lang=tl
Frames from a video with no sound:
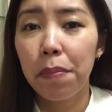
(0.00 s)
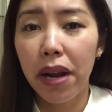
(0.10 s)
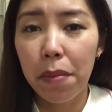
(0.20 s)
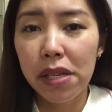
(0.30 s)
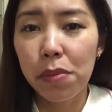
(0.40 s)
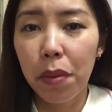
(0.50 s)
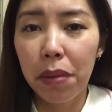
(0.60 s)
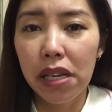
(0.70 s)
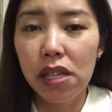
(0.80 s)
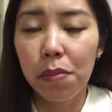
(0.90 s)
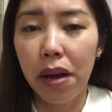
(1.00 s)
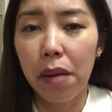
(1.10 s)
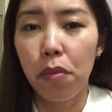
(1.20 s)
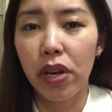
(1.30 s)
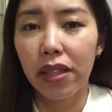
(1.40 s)
Para mas mabilis
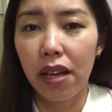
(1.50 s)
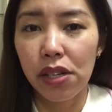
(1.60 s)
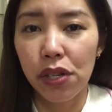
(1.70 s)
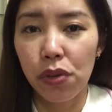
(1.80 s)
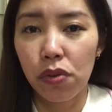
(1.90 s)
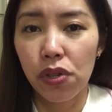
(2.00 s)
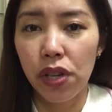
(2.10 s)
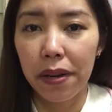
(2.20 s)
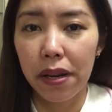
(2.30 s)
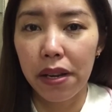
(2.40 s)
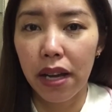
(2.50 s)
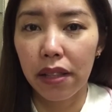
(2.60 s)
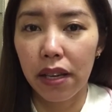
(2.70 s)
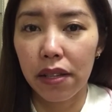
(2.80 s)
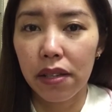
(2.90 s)
ma-monetize yung channel
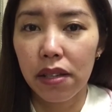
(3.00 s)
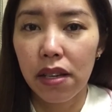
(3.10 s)
natin.